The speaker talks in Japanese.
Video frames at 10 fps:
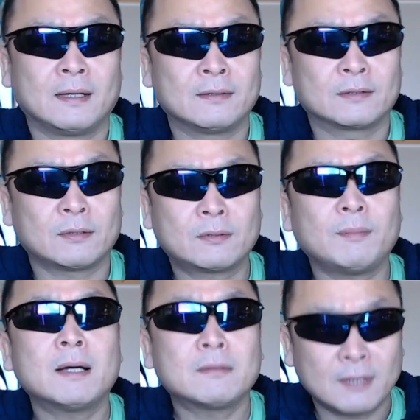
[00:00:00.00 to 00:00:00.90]
あの
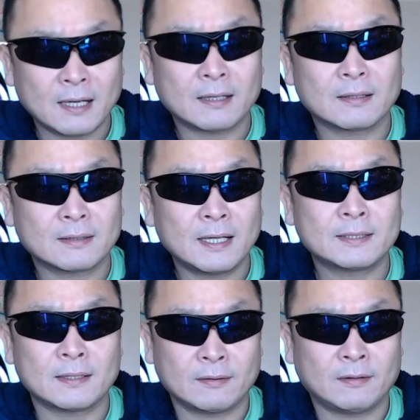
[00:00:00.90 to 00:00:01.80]
ソフトバンクが
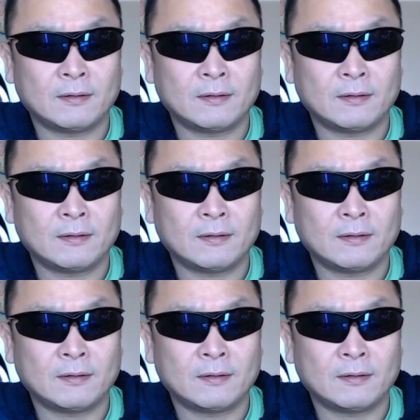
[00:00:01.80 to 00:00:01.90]
回線の